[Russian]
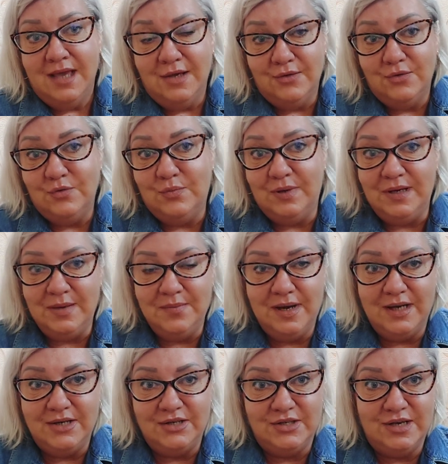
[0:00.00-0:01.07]
И тут
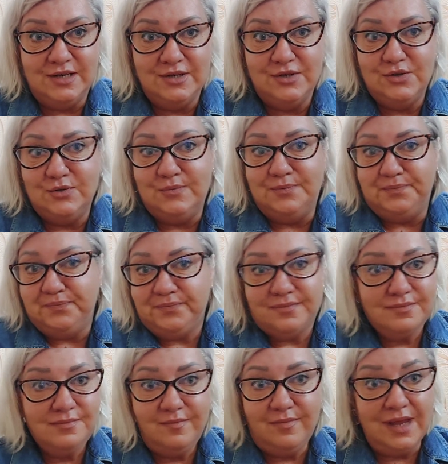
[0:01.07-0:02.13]
понимаешь, да, что
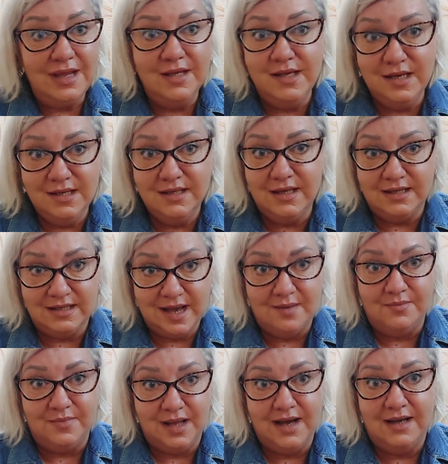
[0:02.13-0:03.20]
Нинка
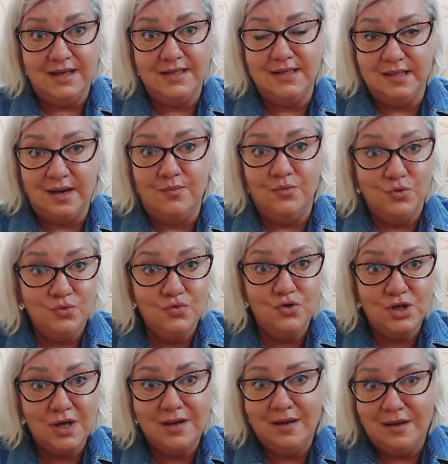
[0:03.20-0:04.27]
там, да, за
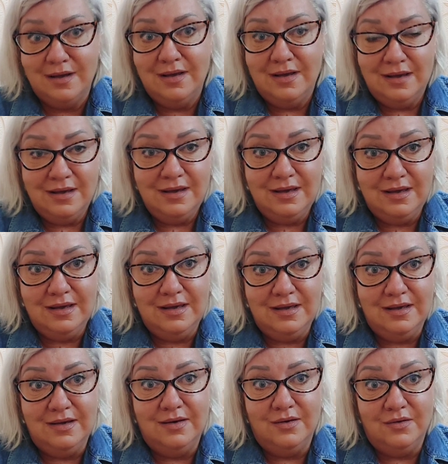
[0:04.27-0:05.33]
мужа,
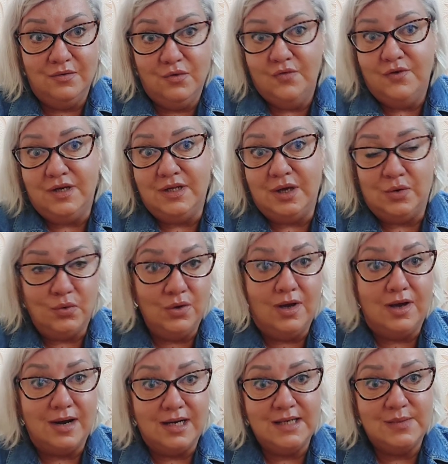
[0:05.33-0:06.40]
и Вовик такой
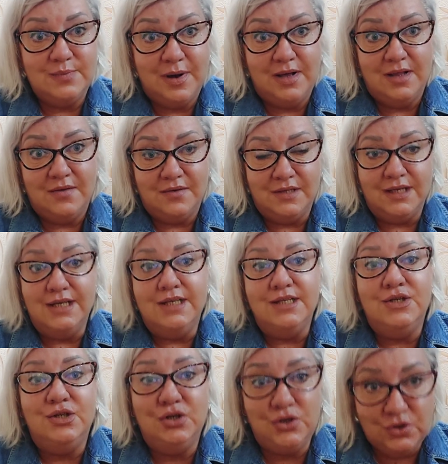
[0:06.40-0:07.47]
разбалованный
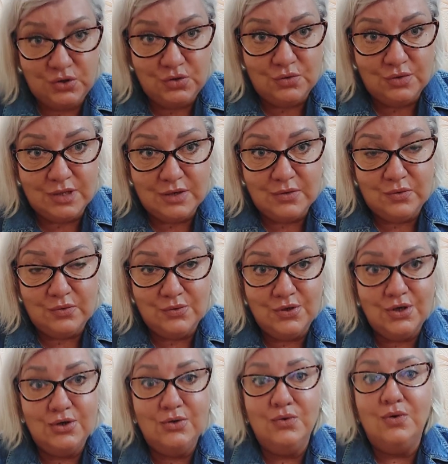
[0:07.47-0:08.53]
детенок у
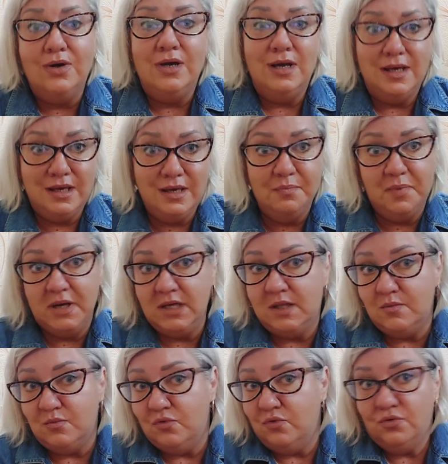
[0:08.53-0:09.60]
нее, и
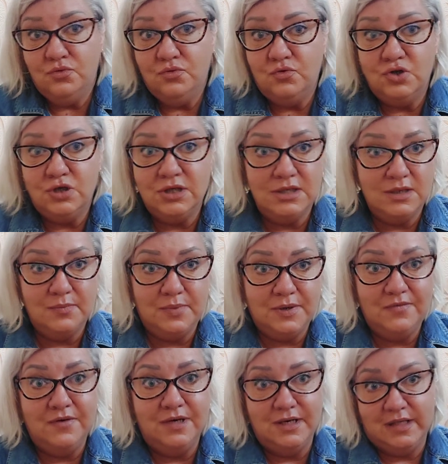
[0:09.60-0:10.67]
поэтому он уже
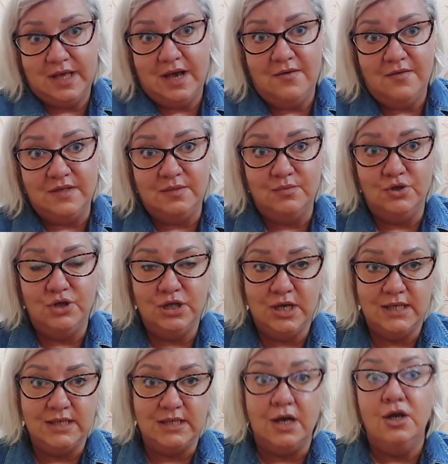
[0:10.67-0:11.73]
привык, да,
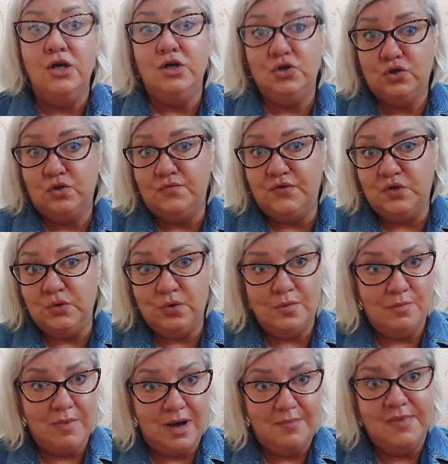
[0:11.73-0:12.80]
возмущаться, что все
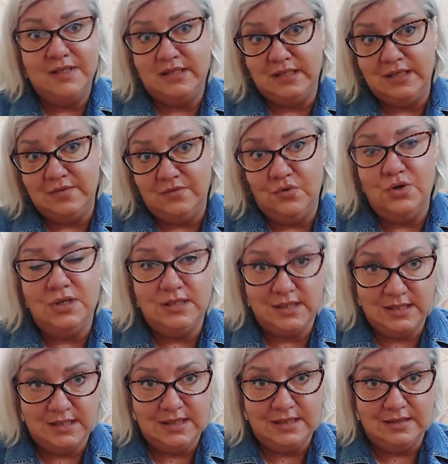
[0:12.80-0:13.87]
мама за него
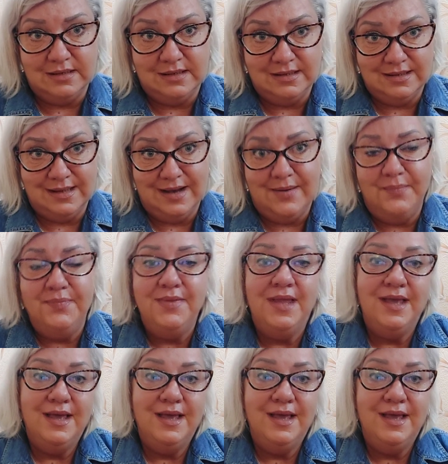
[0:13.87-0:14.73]
сделает, да.